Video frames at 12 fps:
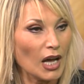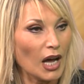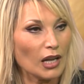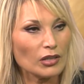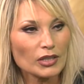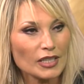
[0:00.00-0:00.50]

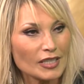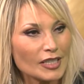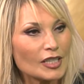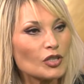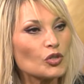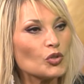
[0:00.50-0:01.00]
Alors qu'ils
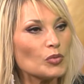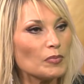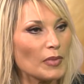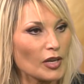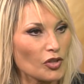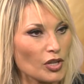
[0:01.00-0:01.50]
étaient
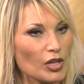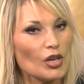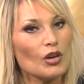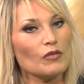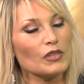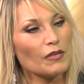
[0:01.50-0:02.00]
submergés.
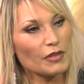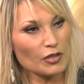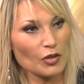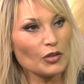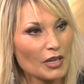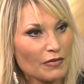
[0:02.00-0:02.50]
Vous savez
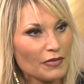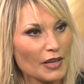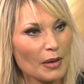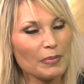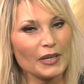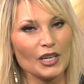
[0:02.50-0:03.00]
ce qu'on a
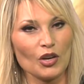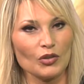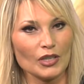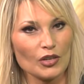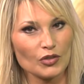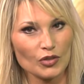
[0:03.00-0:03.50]
fait après
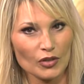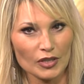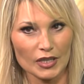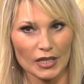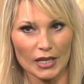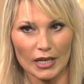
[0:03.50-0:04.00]
On a
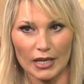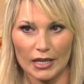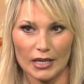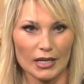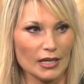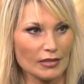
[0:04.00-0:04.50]
sorti
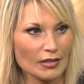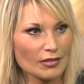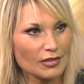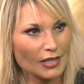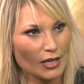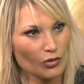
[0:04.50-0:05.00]
les,
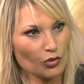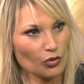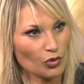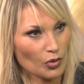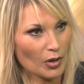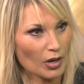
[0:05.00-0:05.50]
enceintes
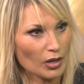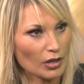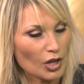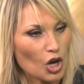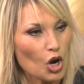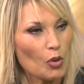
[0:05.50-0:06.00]

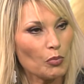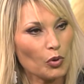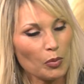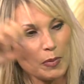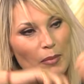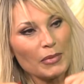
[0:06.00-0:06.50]
dehors
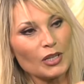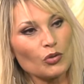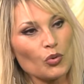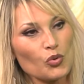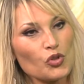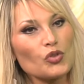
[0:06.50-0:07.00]
pour
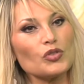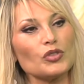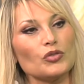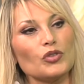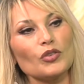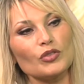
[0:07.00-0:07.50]
permettre aux gens
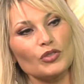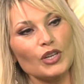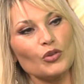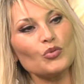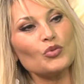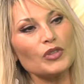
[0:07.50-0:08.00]

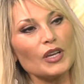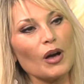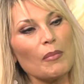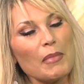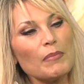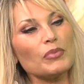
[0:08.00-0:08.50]
d'écouter
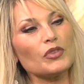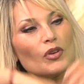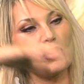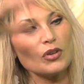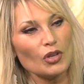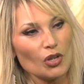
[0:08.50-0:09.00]
en même
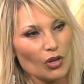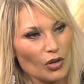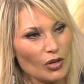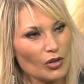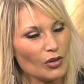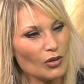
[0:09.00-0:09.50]
temps
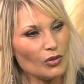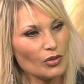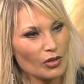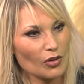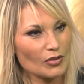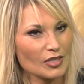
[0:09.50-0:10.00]
le,
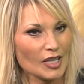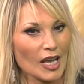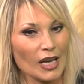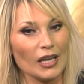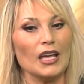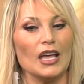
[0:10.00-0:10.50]
le
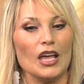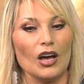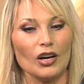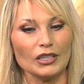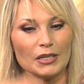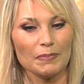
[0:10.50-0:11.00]
concert.
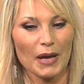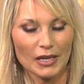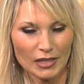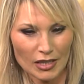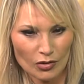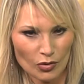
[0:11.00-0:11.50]
On est
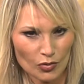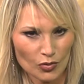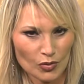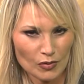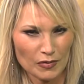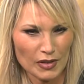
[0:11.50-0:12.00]
parti dans
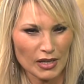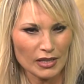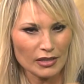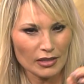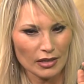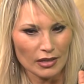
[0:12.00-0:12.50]
une ville
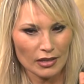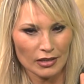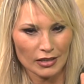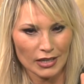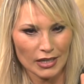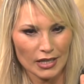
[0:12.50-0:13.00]
euh,
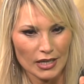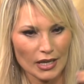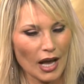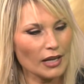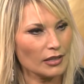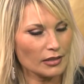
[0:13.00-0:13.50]
qui,
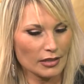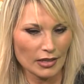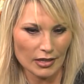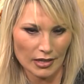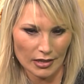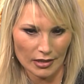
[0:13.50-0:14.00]
euh,
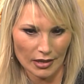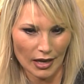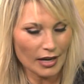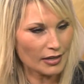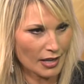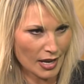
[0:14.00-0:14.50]
qui est
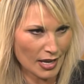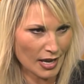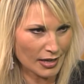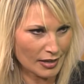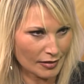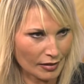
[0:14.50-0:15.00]

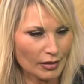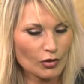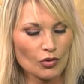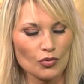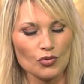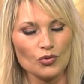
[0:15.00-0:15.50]
Rardaya, qui est très
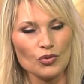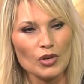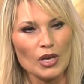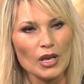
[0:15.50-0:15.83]
connue,